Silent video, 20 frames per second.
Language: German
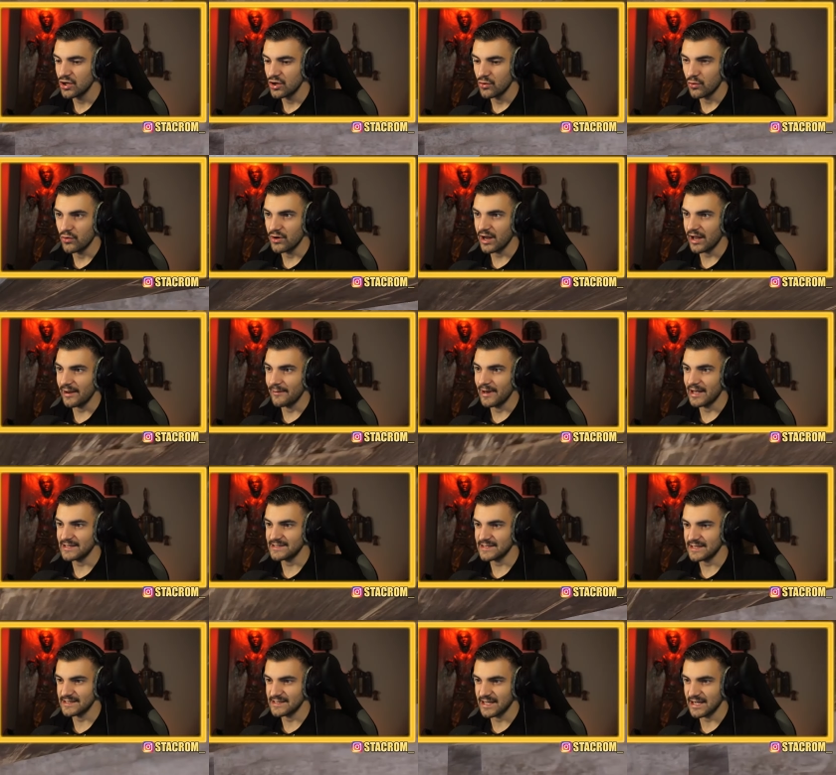Oder ihr
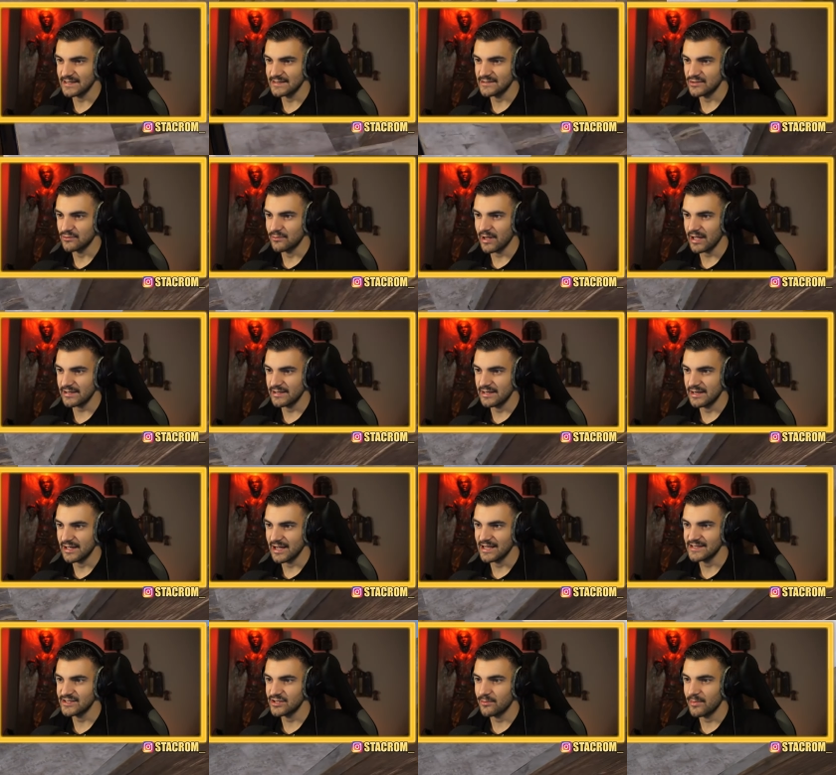lasst das Ganze und macht hier eine
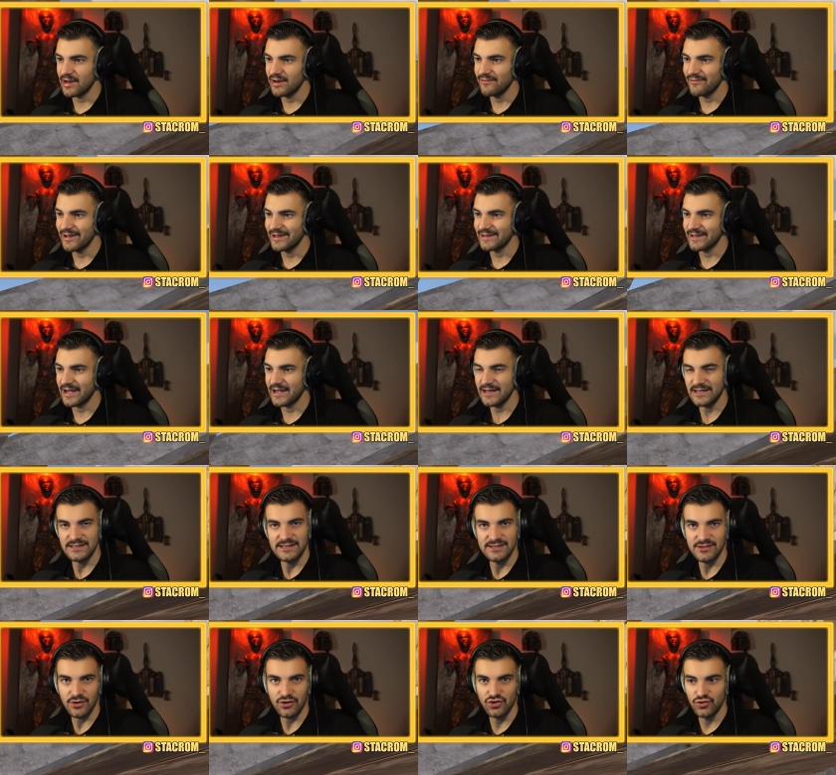ganz normale Wand rein, das
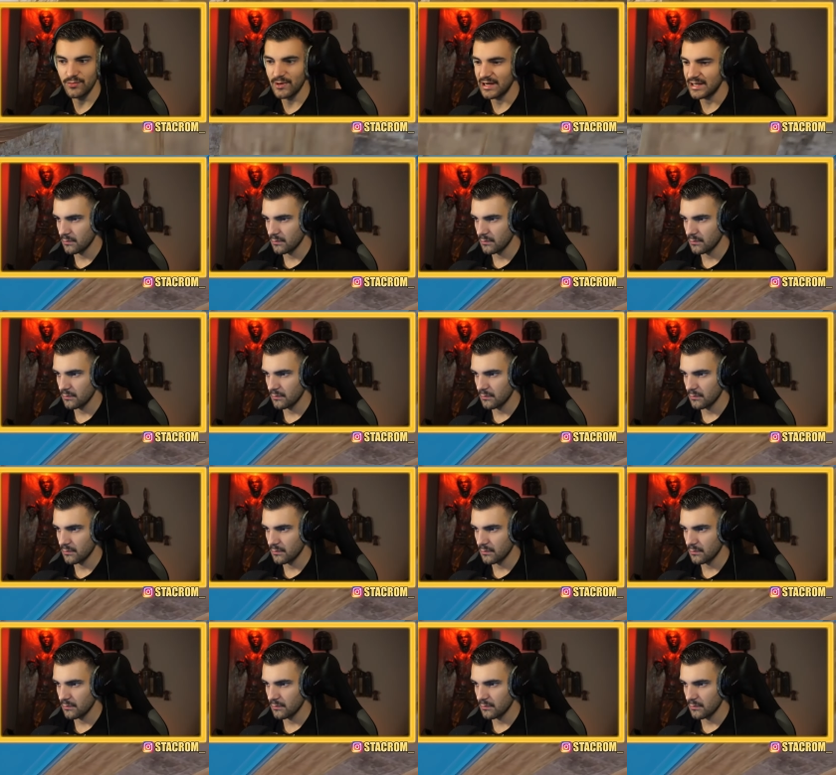ist euch überlassen.